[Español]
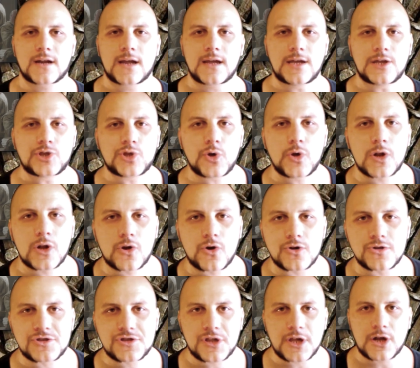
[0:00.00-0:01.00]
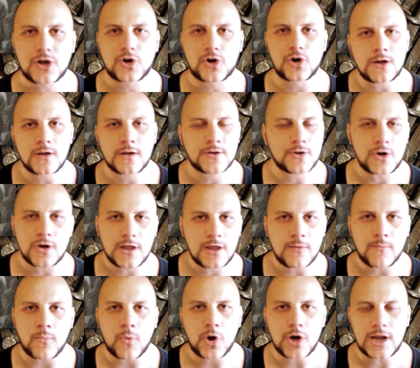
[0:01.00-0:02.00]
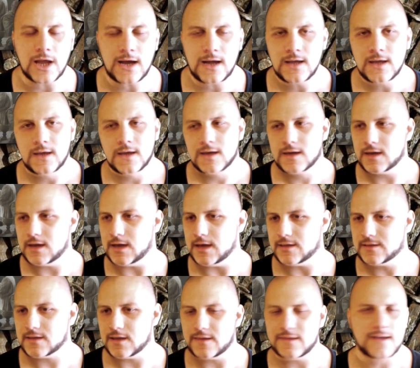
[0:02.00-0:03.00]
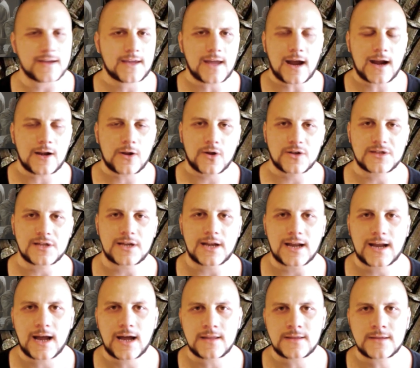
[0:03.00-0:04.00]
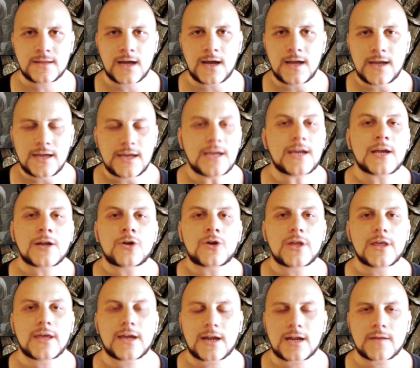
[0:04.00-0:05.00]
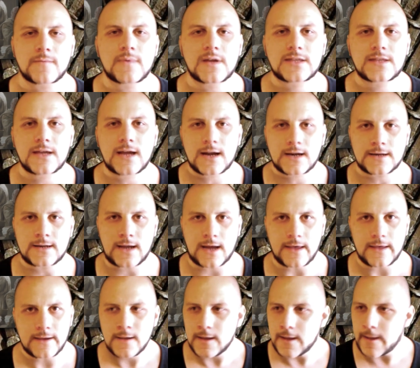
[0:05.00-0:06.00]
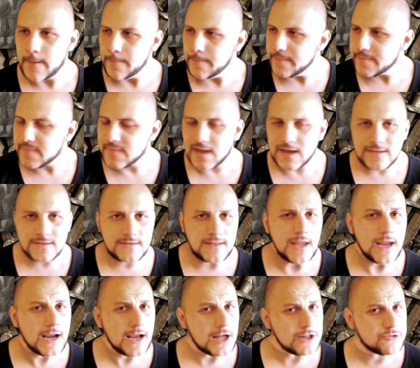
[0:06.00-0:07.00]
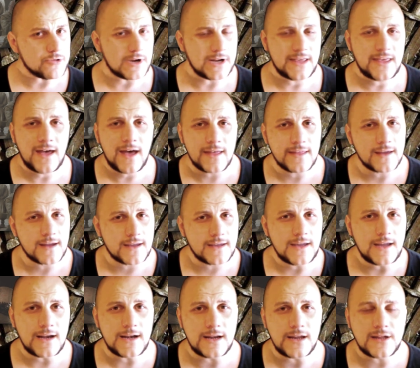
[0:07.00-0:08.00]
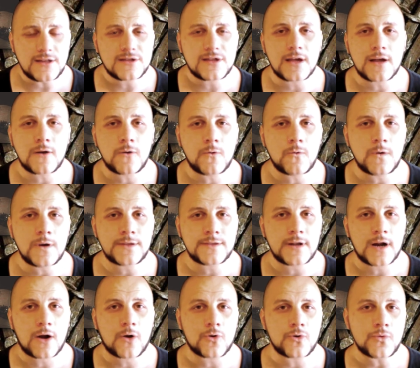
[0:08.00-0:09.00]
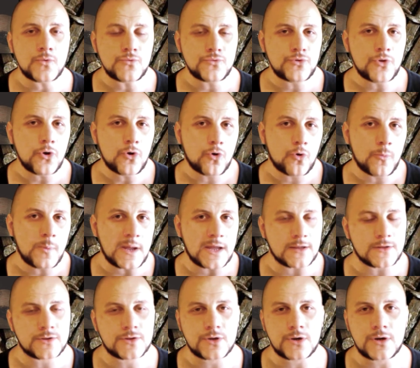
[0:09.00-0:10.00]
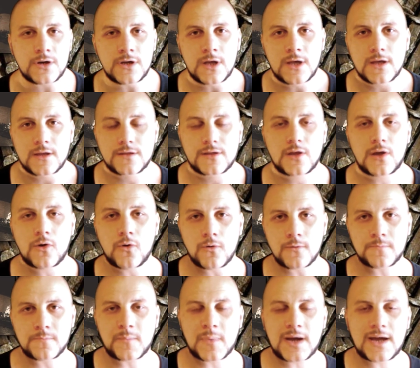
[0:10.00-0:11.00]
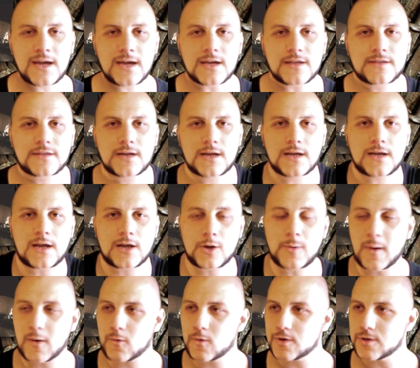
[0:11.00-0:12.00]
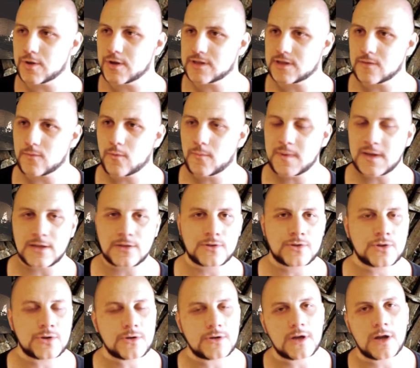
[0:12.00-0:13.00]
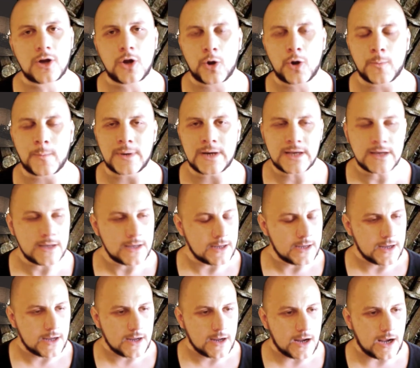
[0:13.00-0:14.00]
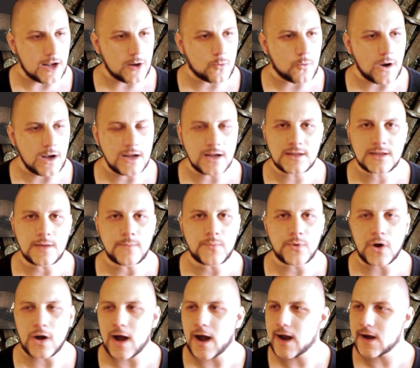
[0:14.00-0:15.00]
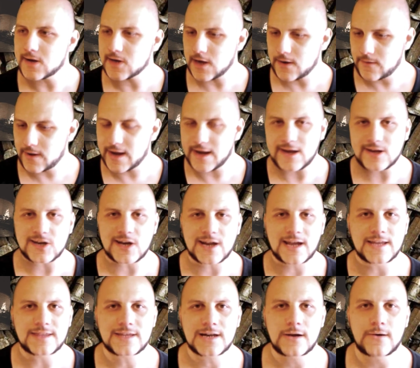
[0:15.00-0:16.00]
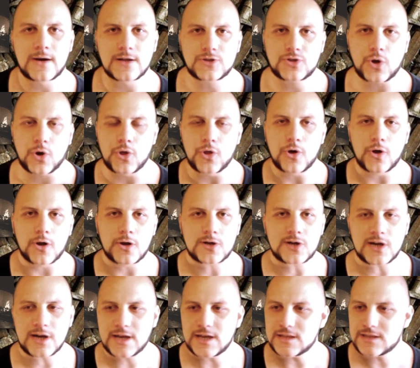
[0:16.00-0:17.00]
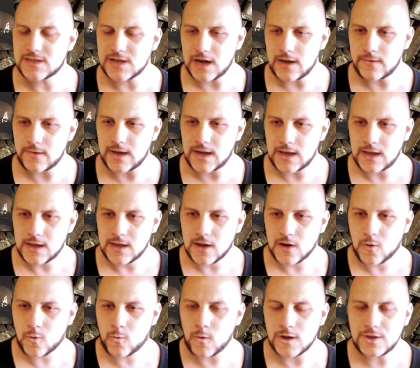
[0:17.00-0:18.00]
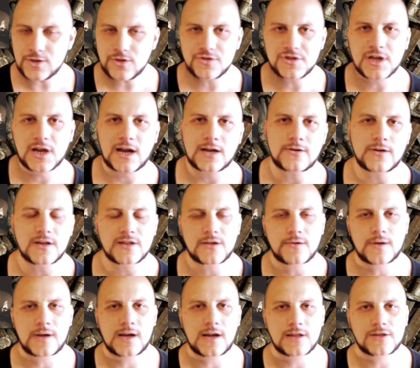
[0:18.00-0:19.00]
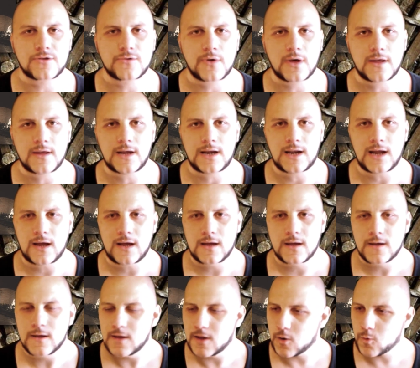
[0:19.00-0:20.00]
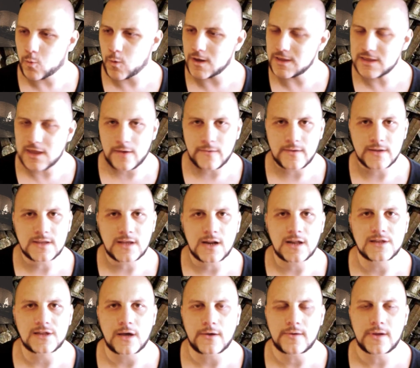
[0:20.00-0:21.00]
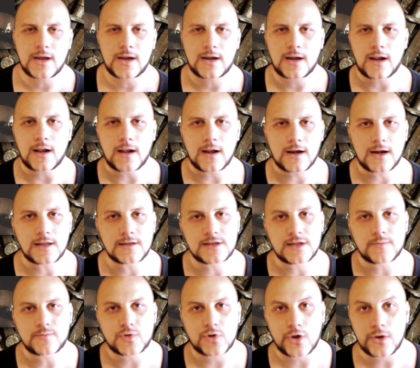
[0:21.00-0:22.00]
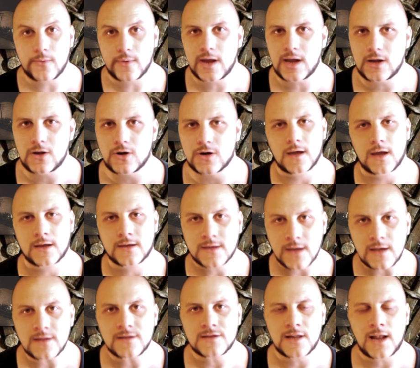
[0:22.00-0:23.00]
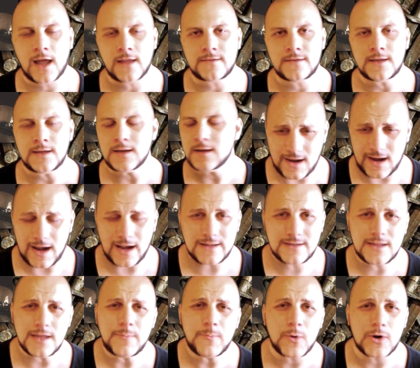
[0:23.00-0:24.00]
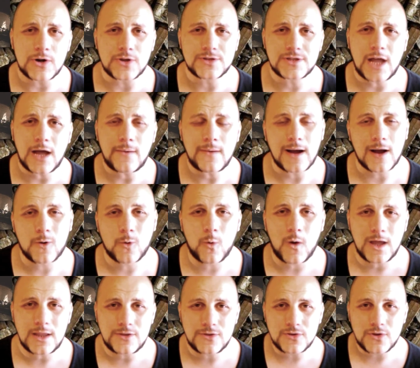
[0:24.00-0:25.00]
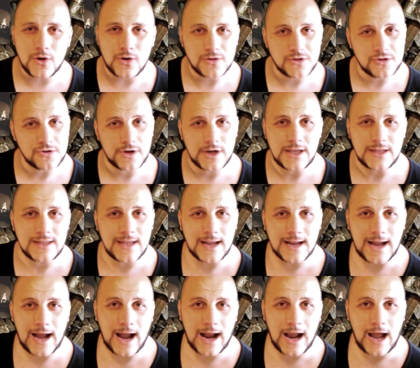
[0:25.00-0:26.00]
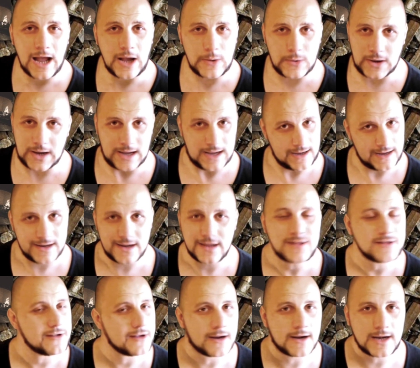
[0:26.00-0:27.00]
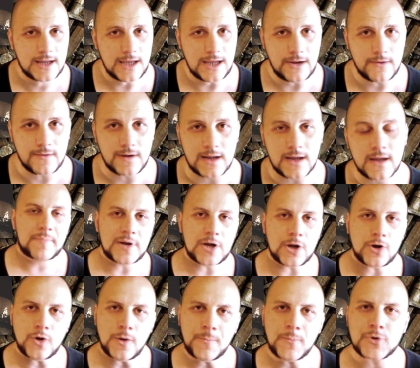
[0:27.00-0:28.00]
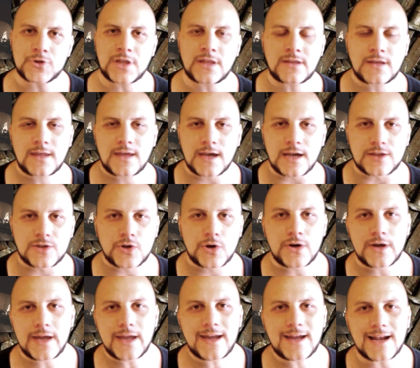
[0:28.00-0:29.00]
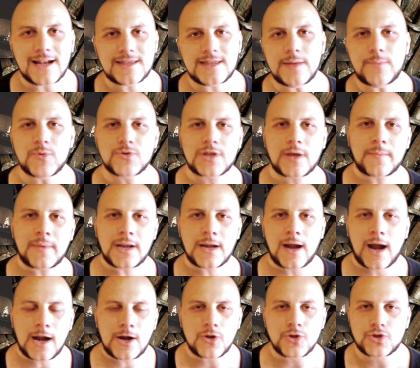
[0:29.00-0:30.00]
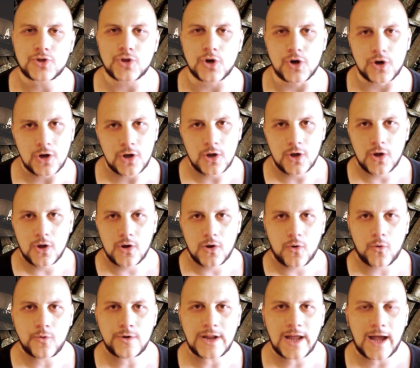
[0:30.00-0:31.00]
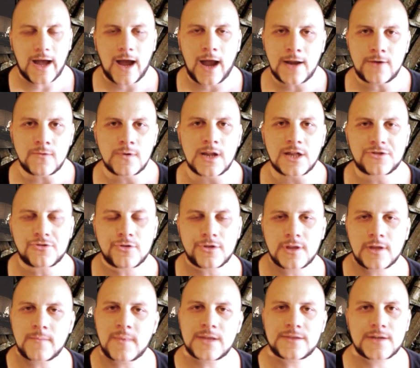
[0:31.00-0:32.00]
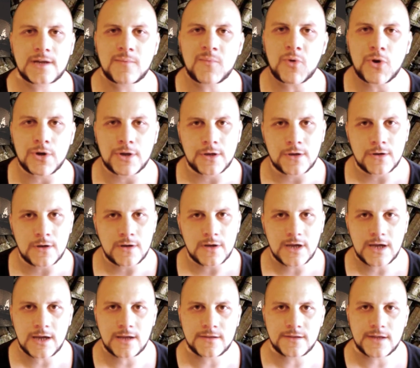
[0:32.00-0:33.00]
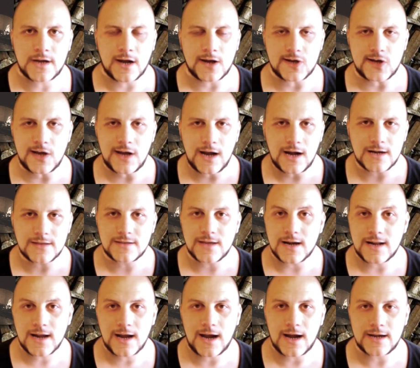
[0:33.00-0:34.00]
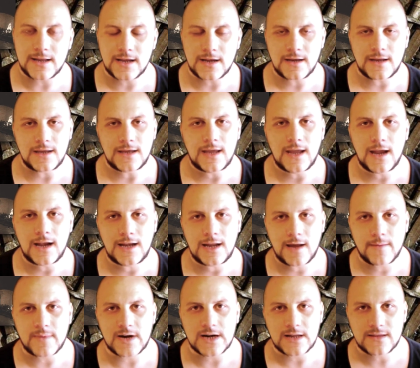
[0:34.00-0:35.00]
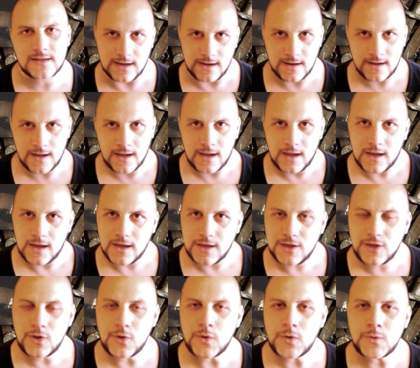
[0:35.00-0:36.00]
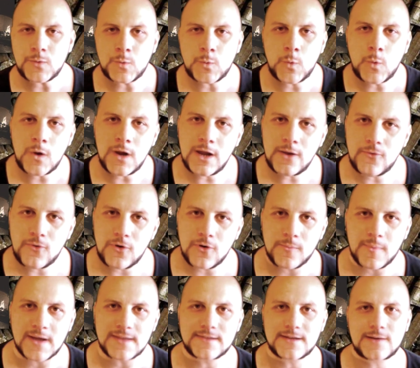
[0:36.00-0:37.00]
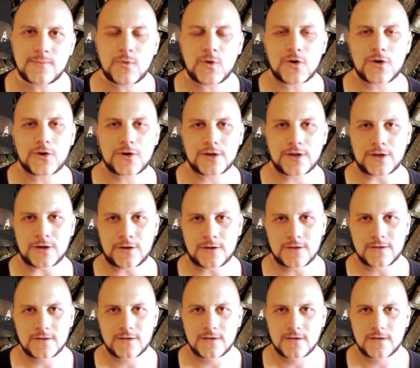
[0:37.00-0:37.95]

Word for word: y todo el consejo no le den bola, este, de que hagan lo que se les canta y que no le dejen investigar nada. De casualidad, Gilly se encuentra con un documento de un maestre, que no me acuerdo en este momento el nombre, el cual el tipo agarraba y registraba todo. Registraba cuántos escalones había en la ciudadela, cuántas ventanas había en el gran Centro de Baylor, en King's Landing. El tipo anotaba cuántos lloretes cagaba. Es increíble. Pero lo importante de esto es que el tipo también anotó una anulación de matrimonio entre Rhaegar Targaryen y Elia Martell y un nuevo matrimonio